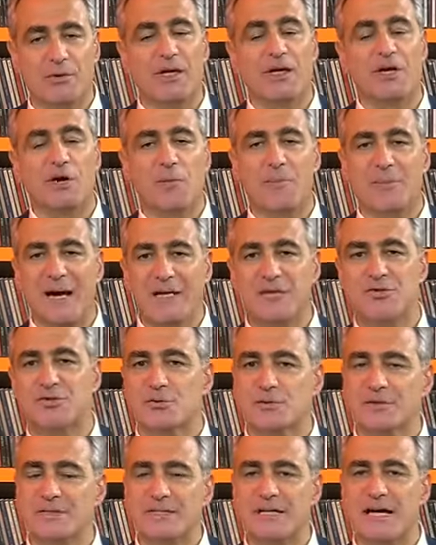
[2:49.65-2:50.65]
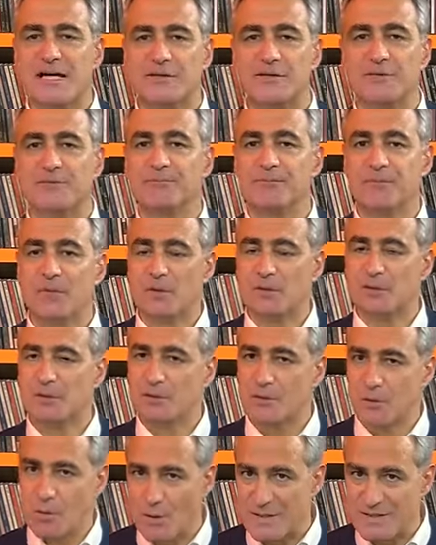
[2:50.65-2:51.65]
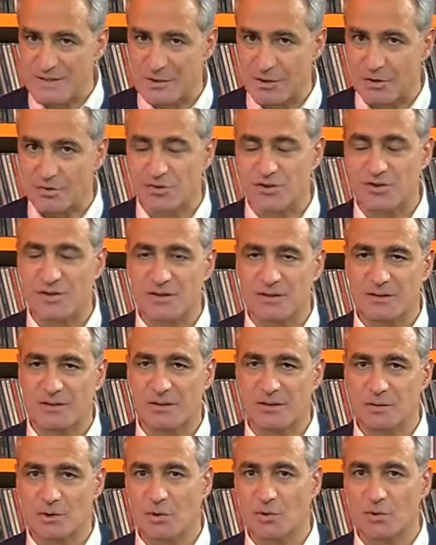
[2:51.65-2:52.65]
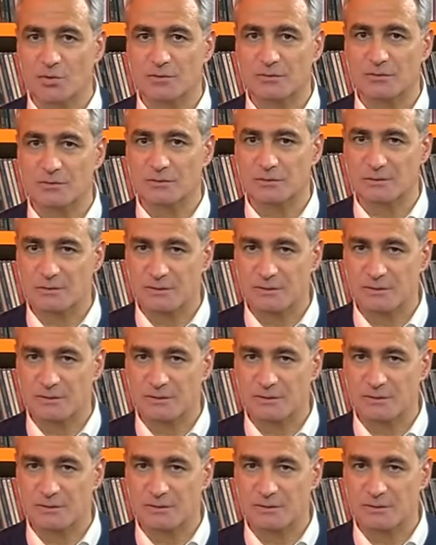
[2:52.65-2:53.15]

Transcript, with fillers: Quindi noi in maggio quest'anno, quest'oggi, lo